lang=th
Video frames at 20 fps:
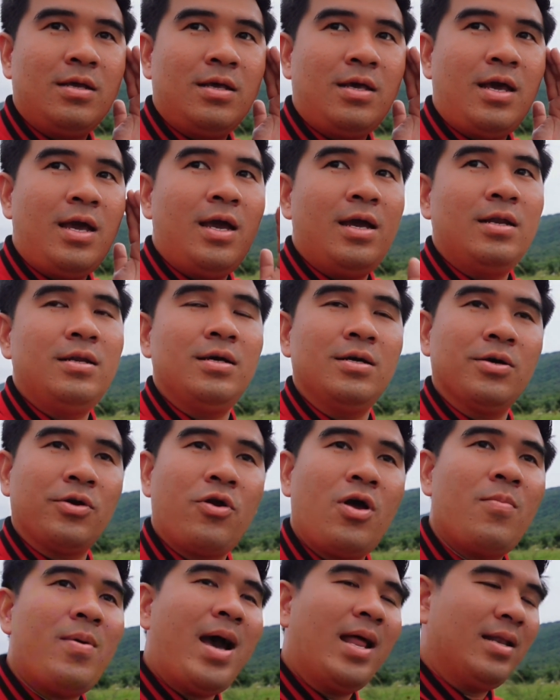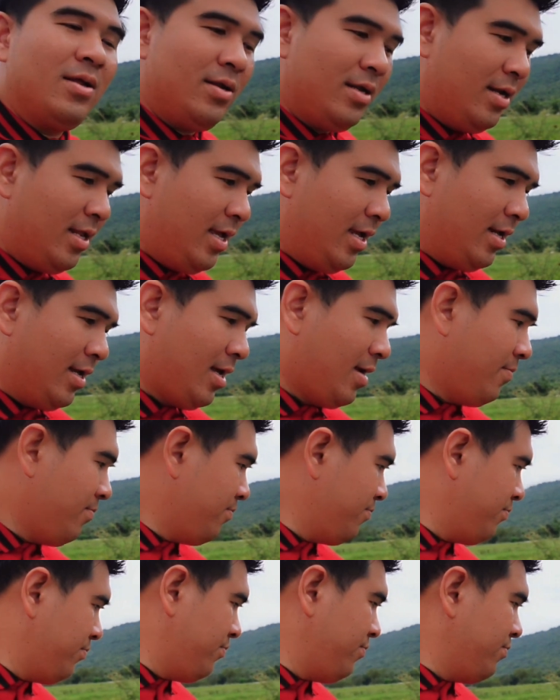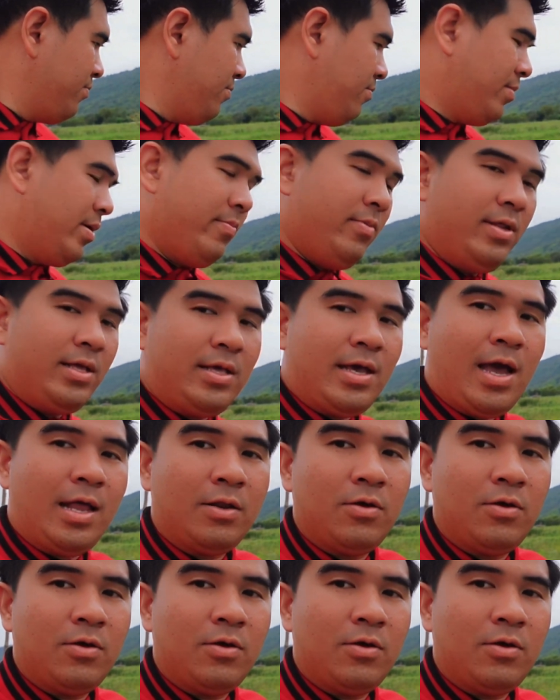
แค่หนึ่งร้อยบาทเท่านั้นเองนะครับเป็นบริการ